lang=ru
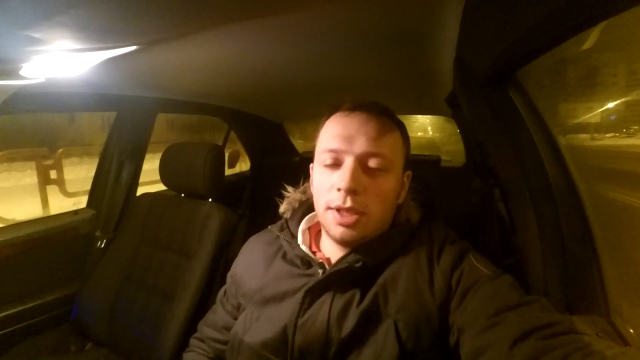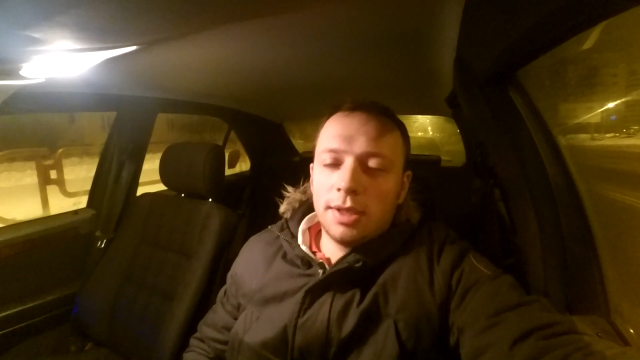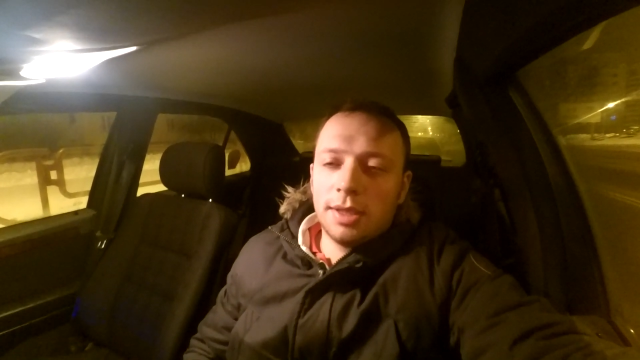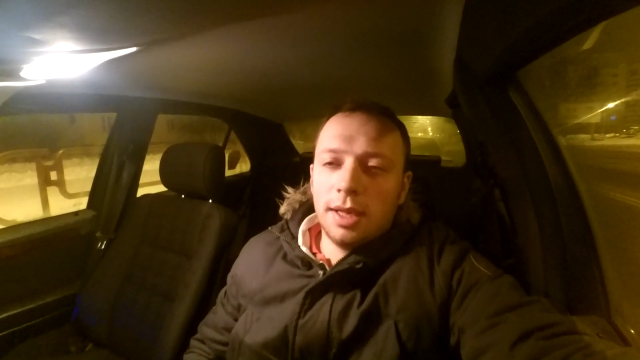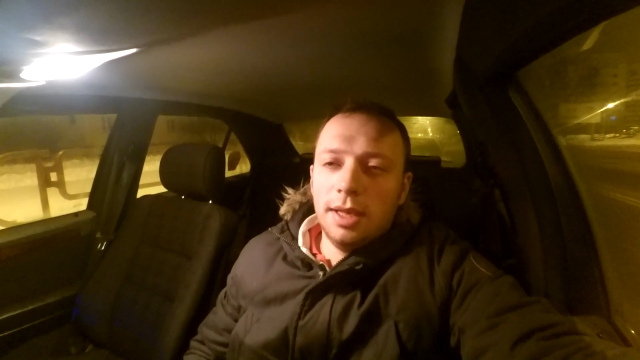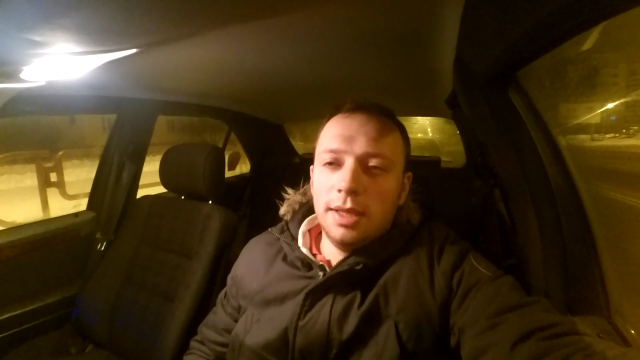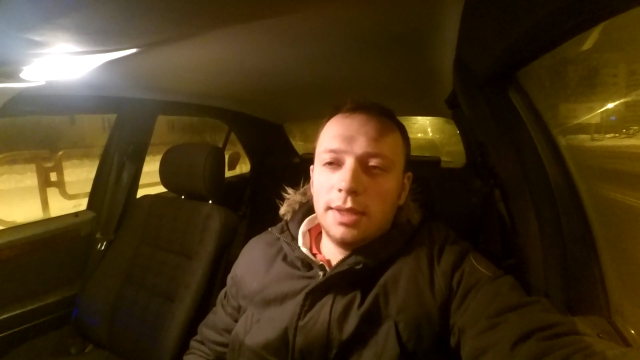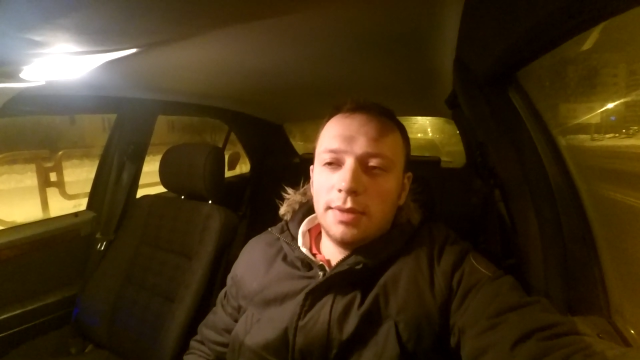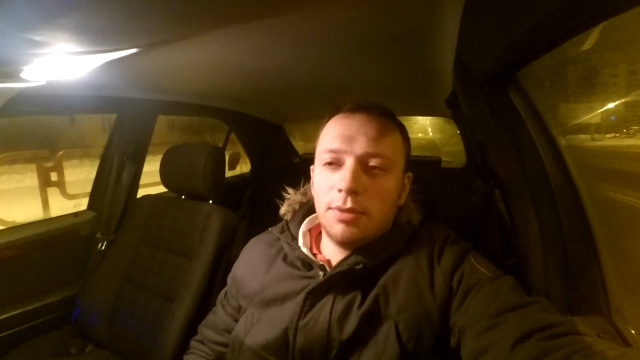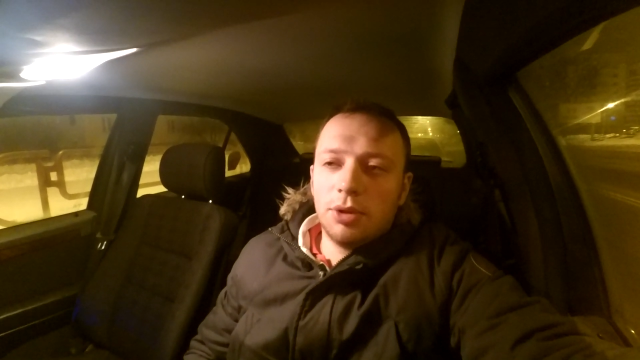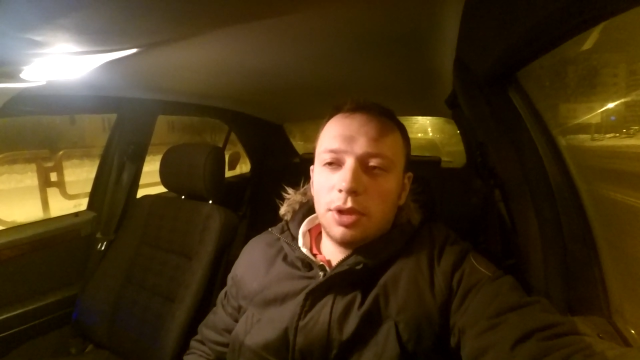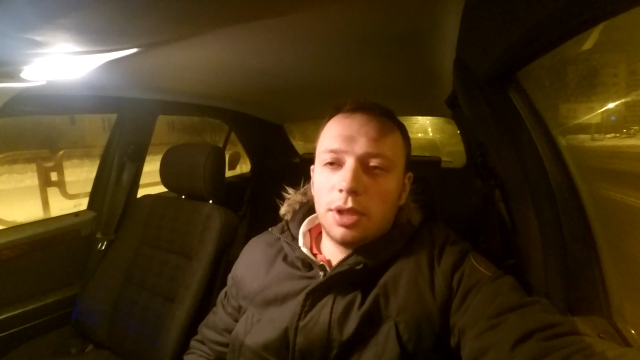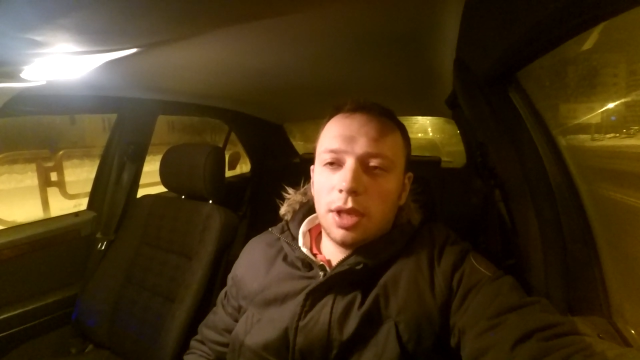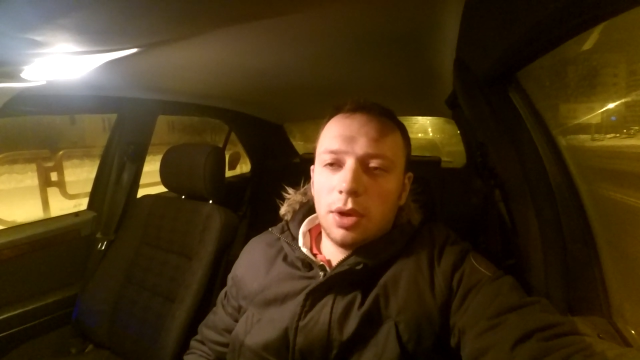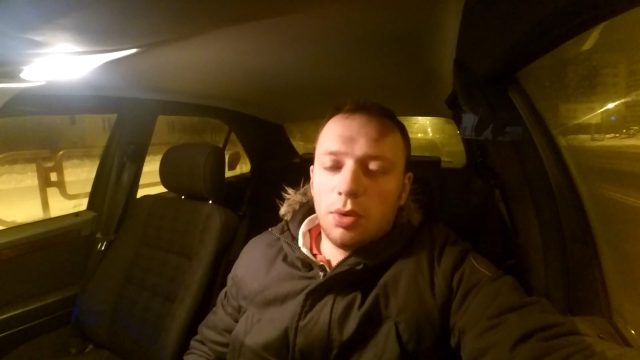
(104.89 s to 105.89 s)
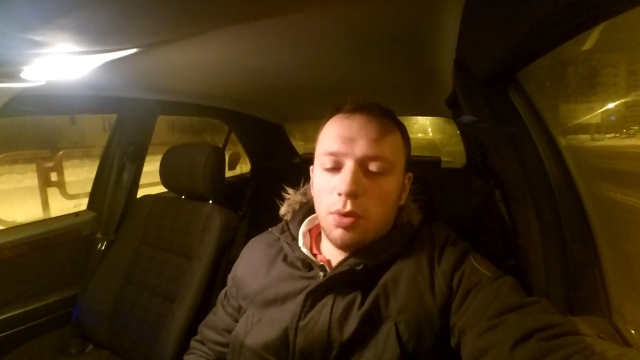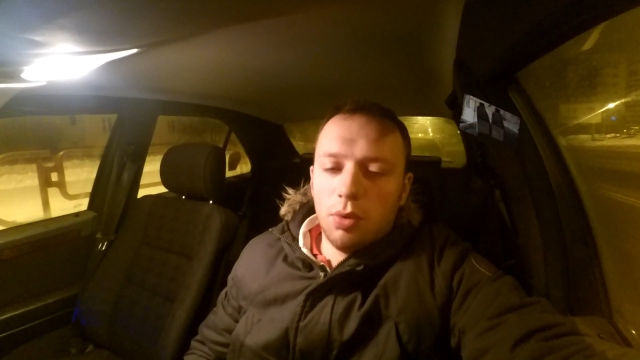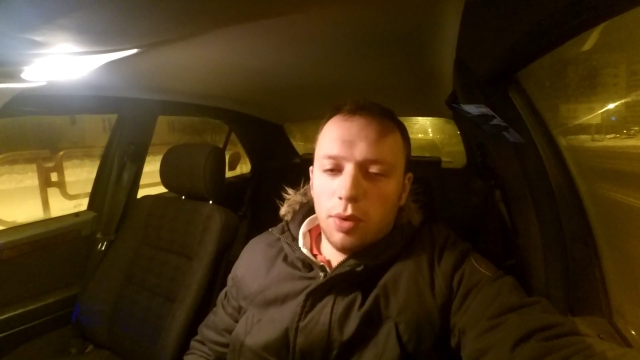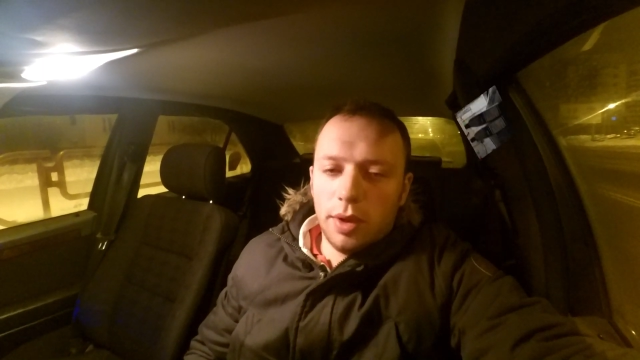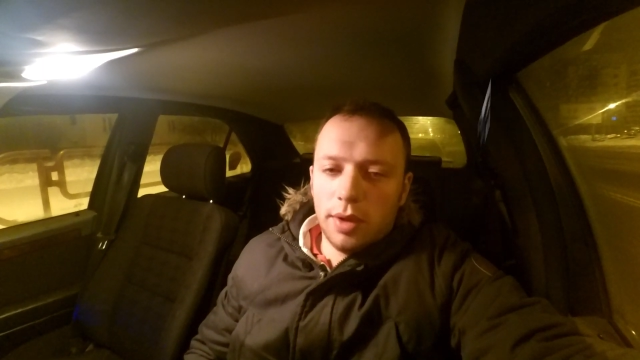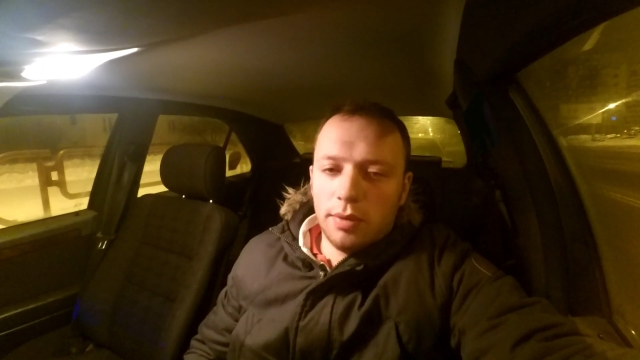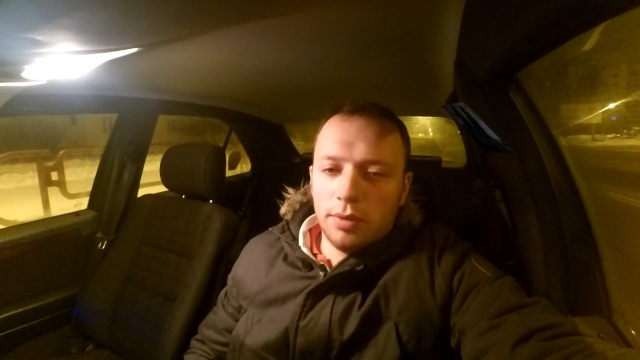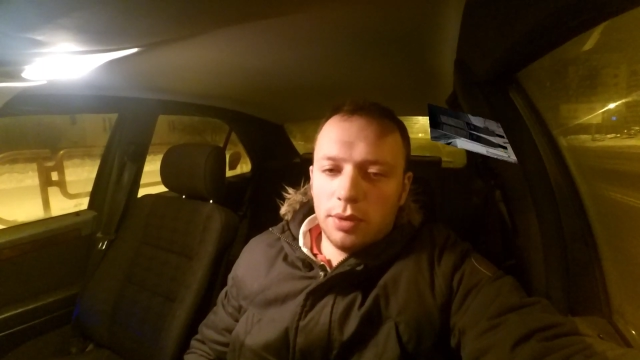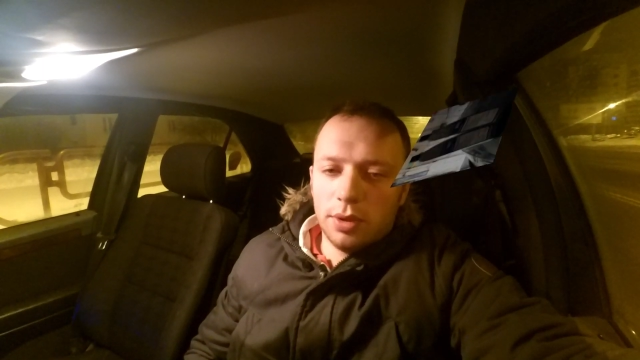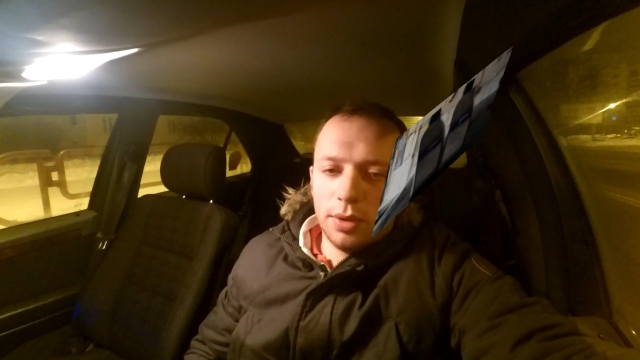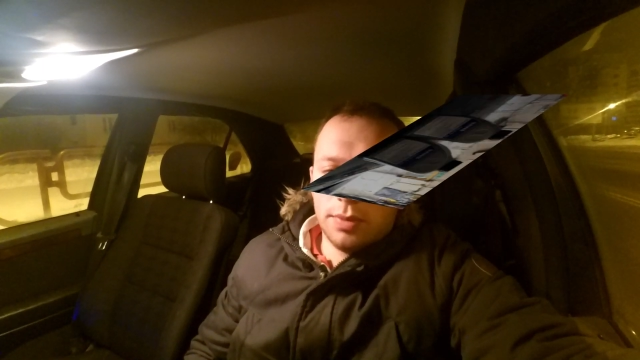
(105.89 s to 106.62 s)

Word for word: залить вот такое вот.